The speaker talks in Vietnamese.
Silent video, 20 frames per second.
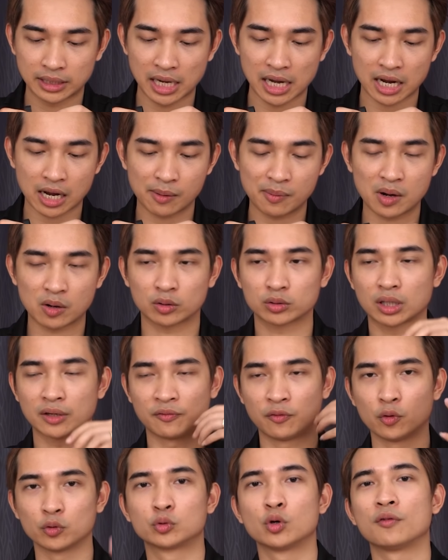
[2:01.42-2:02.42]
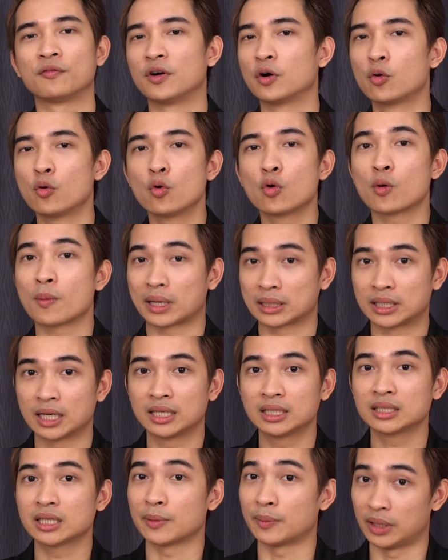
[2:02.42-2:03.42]
thế nên các bạn có thể phụ thuộc vào gu của bản
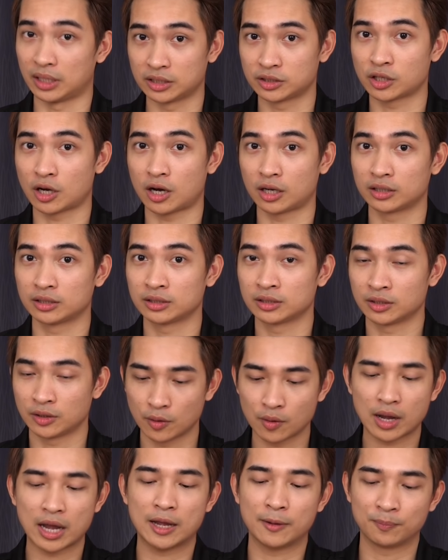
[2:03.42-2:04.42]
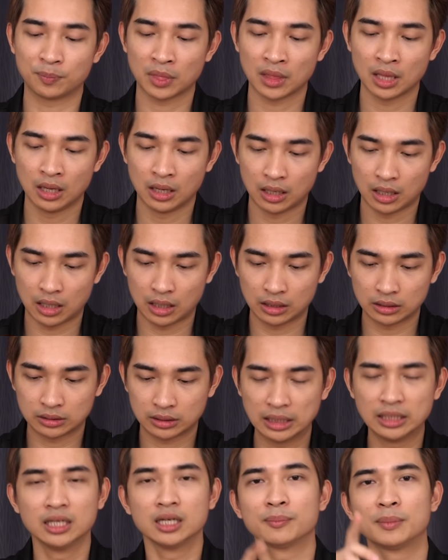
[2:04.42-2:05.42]
thân để mà lựa chọn ok à,
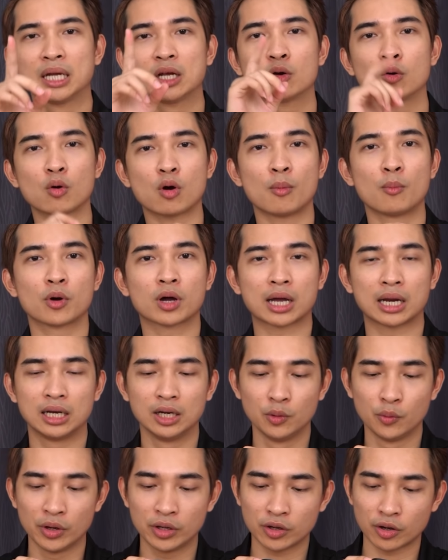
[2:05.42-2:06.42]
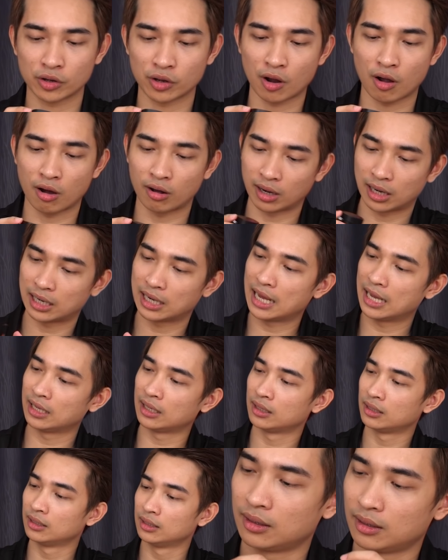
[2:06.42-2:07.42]
thế nhưng mình cũng có một cái lưu ý nhỏ nhỏ là đây
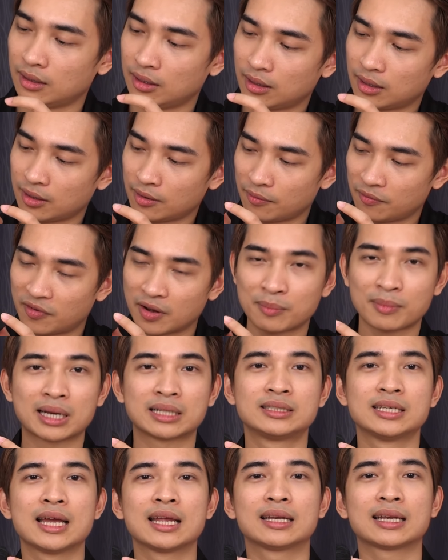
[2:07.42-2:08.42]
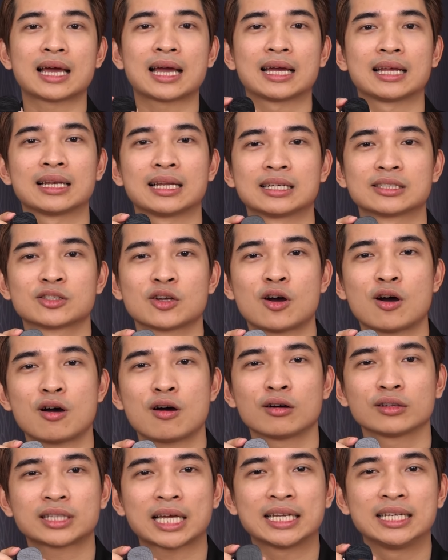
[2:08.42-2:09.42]
Ờ, phần mặt trên này là
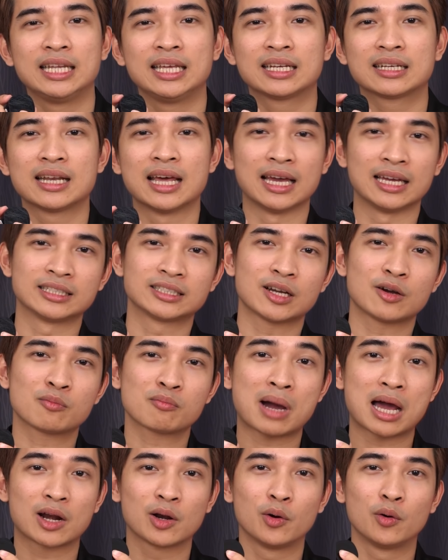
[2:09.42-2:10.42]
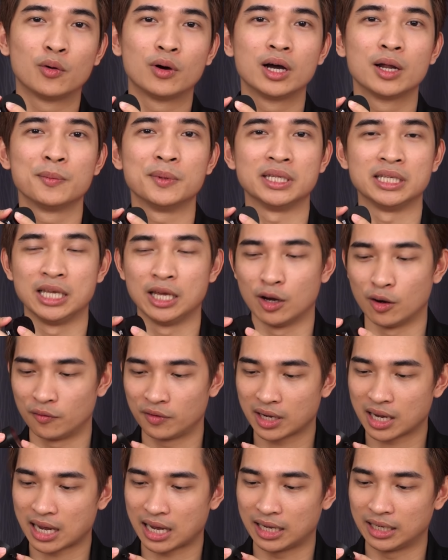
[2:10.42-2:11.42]
do thanh niên để trong ba lô hơi bị nhiều
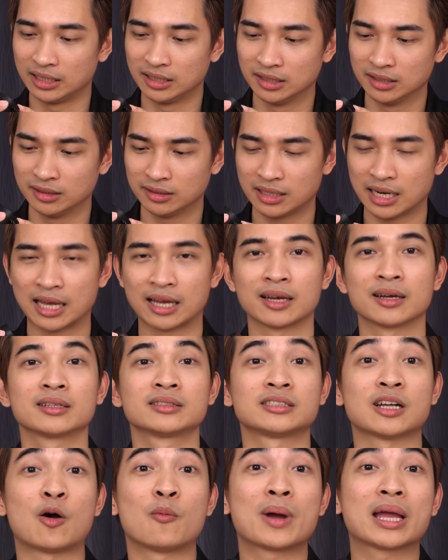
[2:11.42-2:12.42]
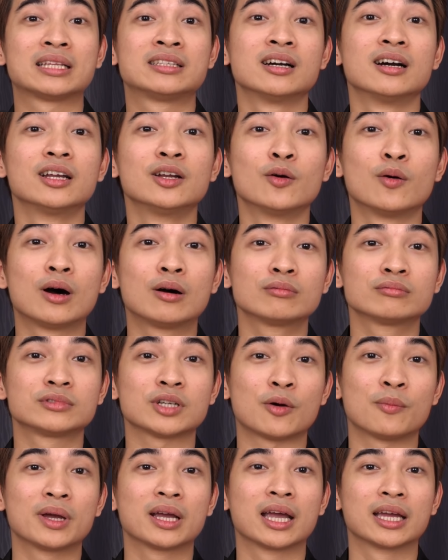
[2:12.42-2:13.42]
với cả hình như để cháu mày chơi đúng không
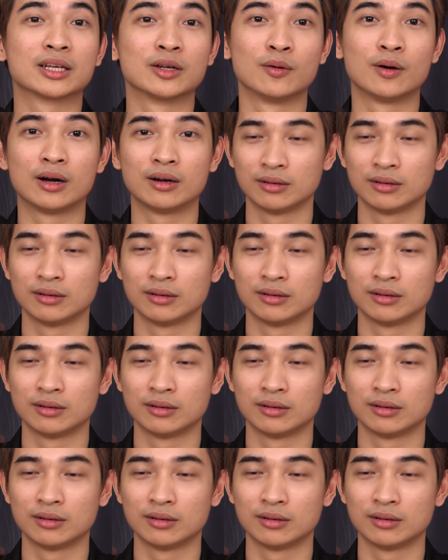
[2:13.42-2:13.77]
cháu mày nghịch đúng